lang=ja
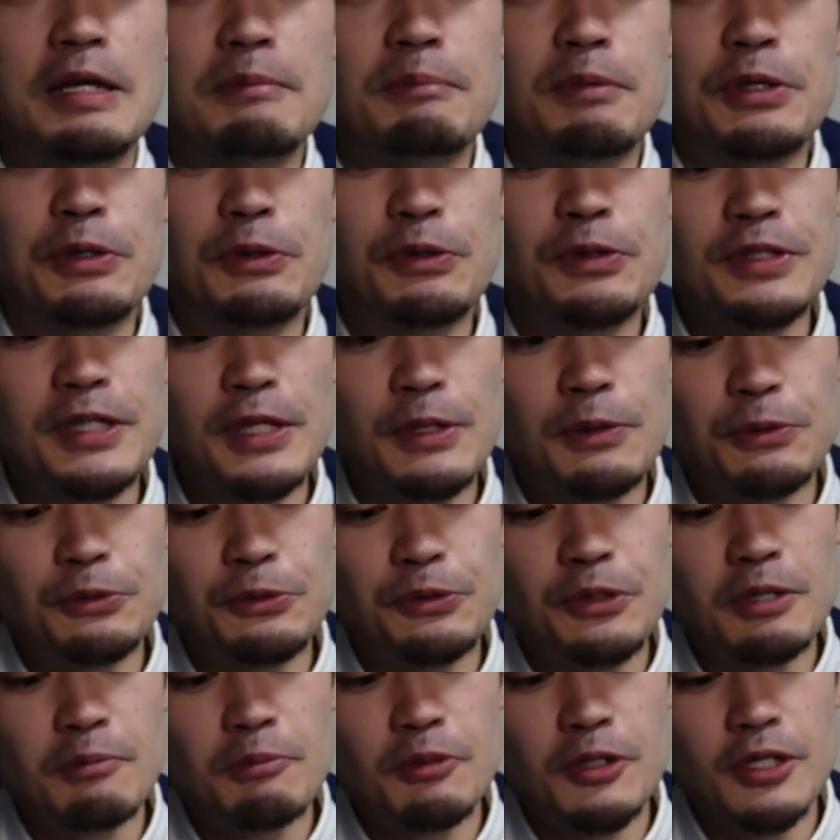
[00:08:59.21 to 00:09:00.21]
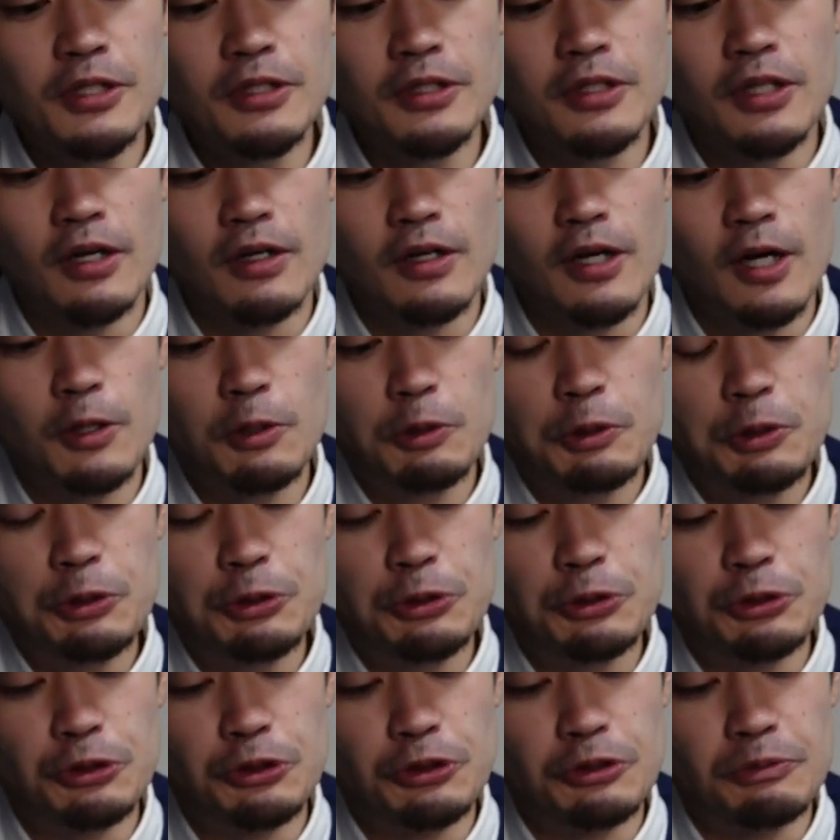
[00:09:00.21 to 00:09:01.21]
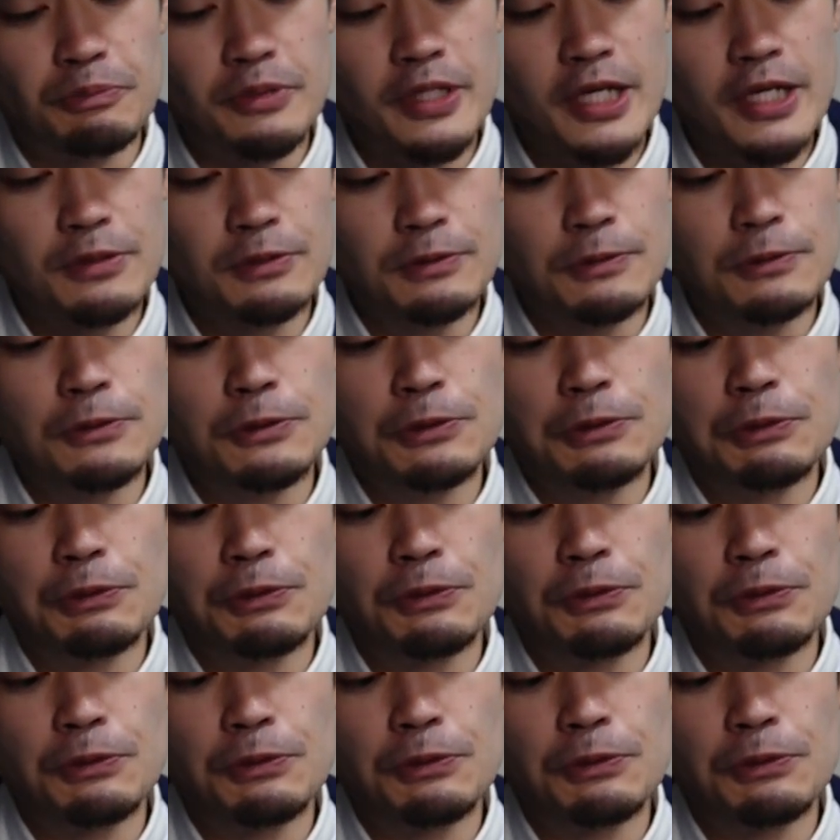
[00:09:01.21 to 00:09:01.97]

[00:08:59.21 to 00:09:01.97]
よりね、この辺もなんかかっこよく見えるっていうの